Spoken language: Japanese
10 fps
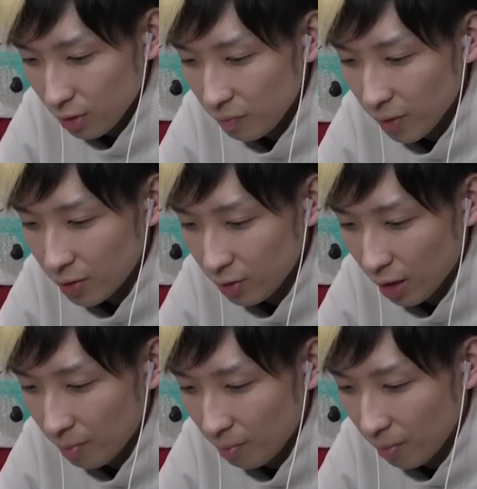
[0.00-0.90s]
心配する
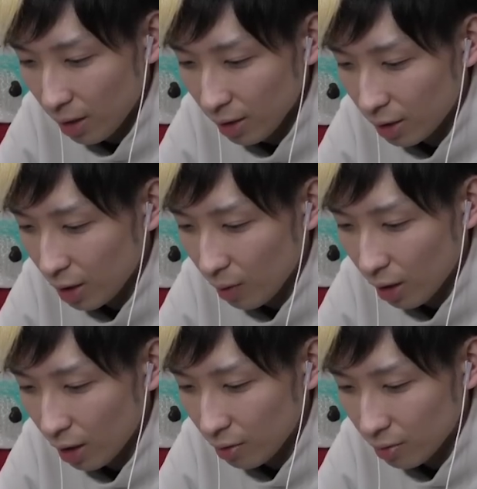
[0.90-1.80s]
な。まだ手
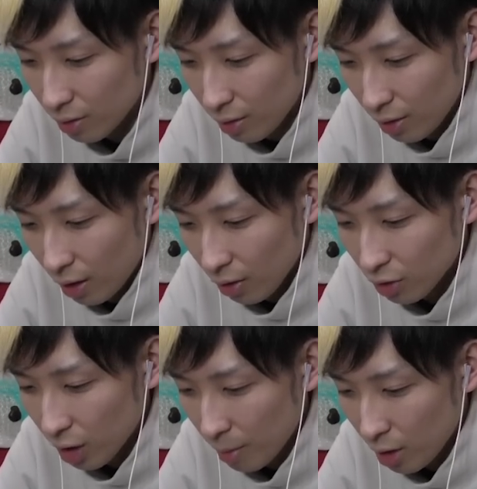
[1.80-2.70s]
はある。あの
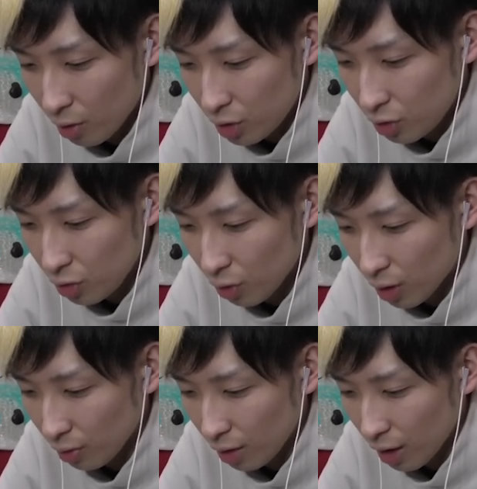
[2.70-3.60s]
おしゃべりな静浄
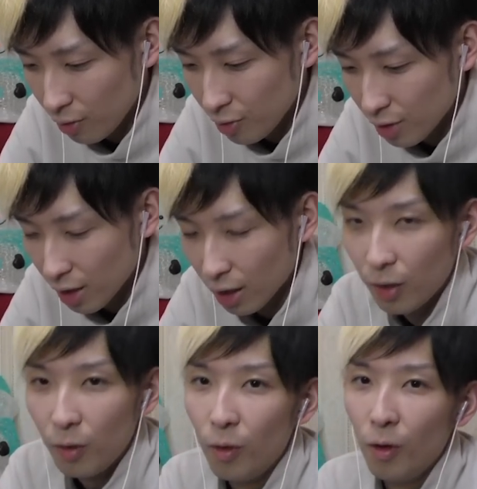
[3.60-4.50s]
化を狙うんじゃ。
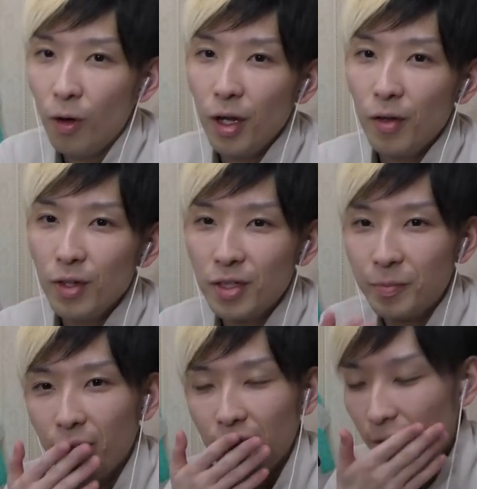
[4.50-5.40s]
おい、
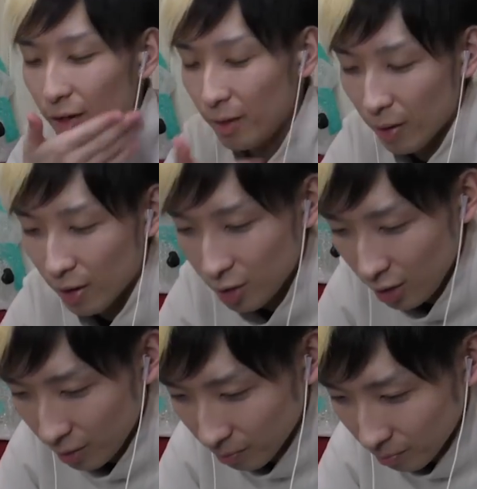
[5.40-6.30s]
ウィスパー狙われてまう感
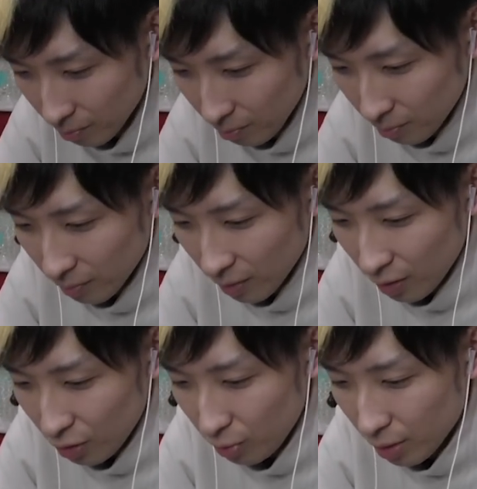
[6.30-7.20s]
じ？
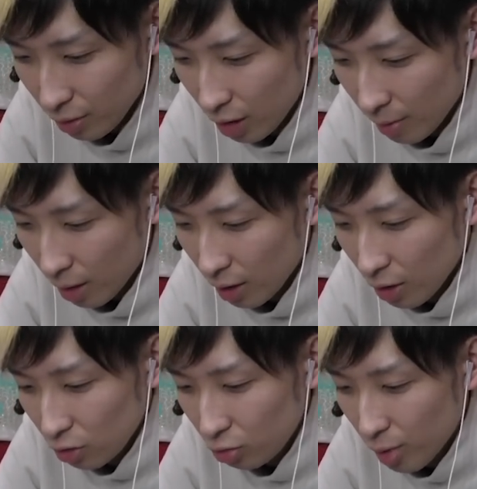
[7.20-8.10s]
うまくいけば、
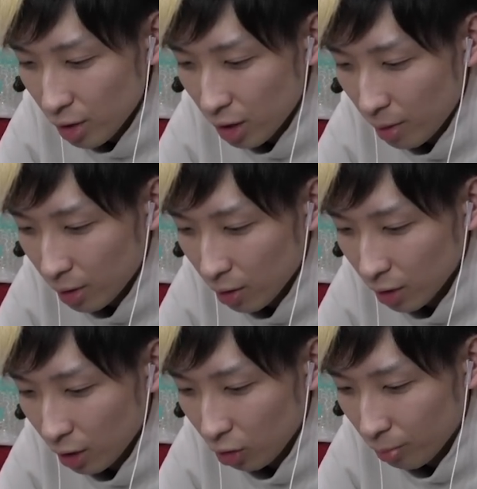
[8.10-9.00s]
奪われ様が倒
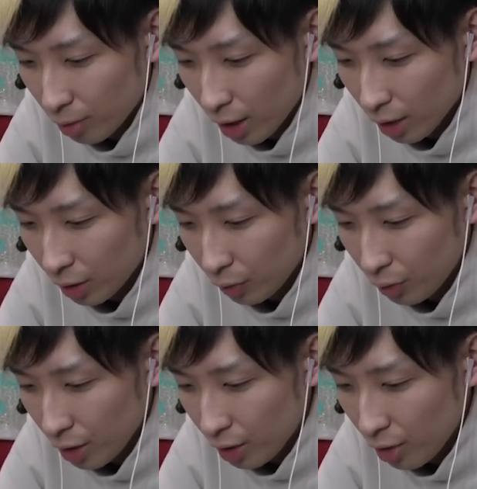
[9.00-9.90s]
されたこともなかったこ
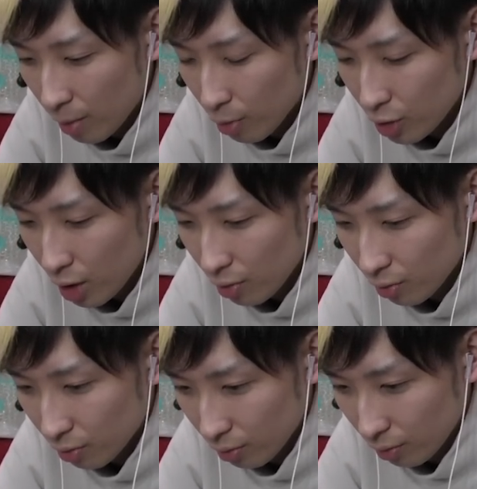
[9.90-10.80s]
とにできるやもしれ
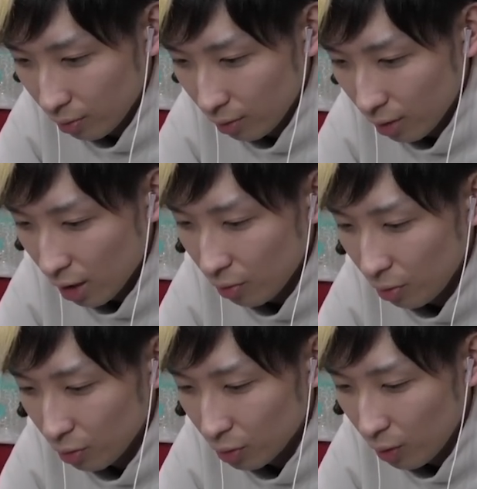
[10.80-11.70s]
ぬ。なる
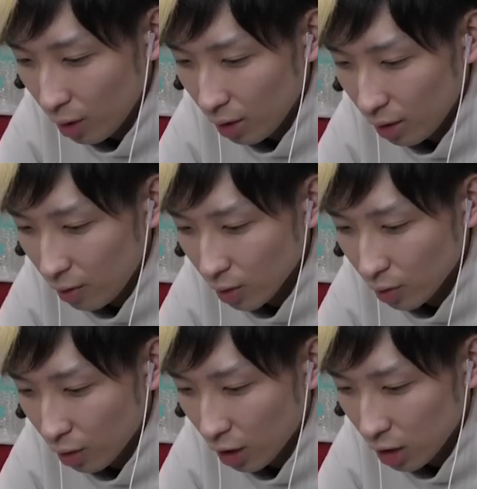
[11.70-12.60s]
ほど、それはいい。では早
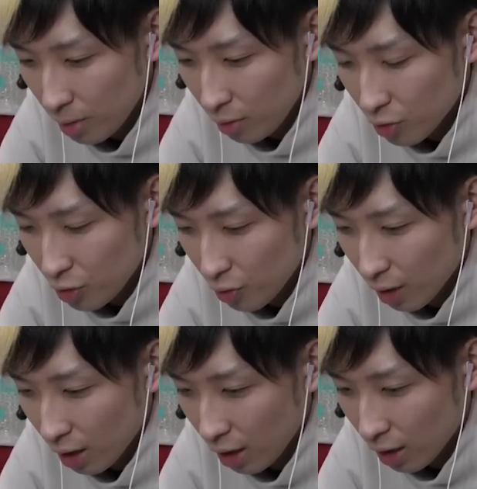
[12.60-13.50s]
速始めるとしよう
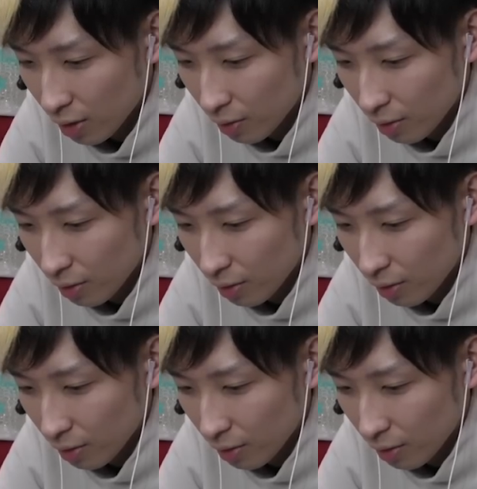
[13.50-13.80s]
かね。